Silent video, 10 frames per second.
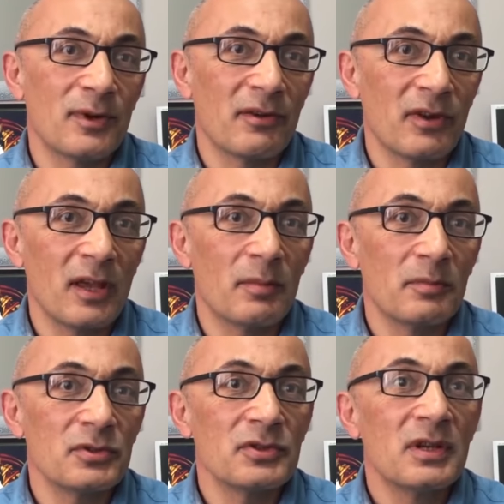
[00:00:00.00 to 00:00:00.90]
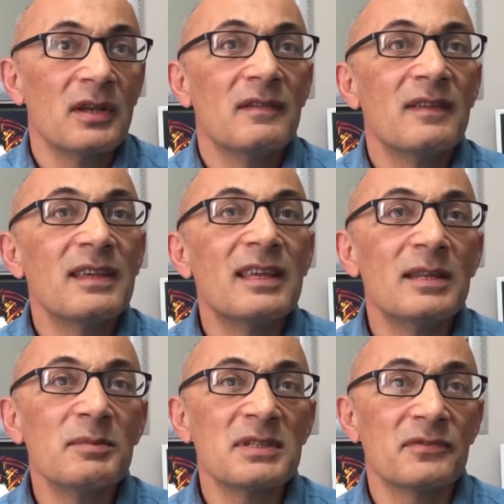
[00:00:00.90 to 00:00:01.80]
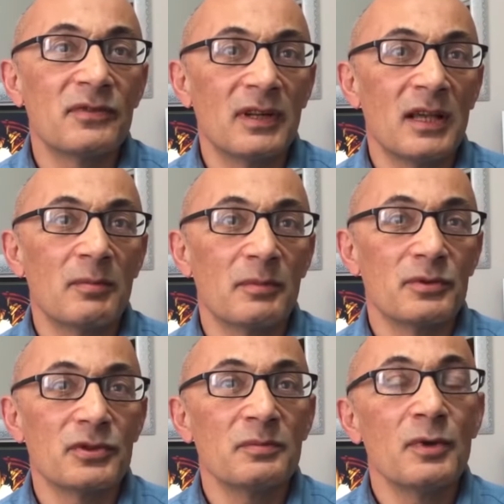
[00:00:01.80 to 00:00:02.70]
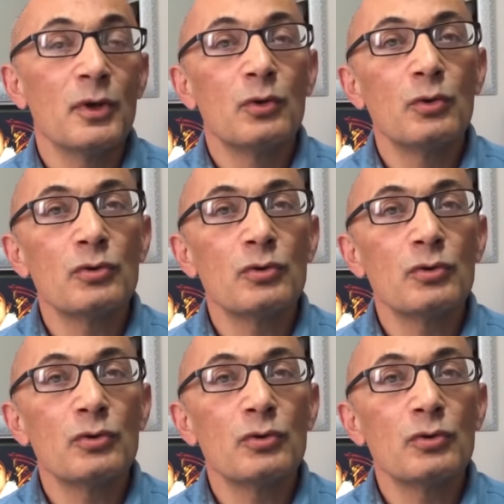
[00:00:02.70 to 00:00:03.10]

tam kavrayamamış ve kendimi sıfırlayamamışım.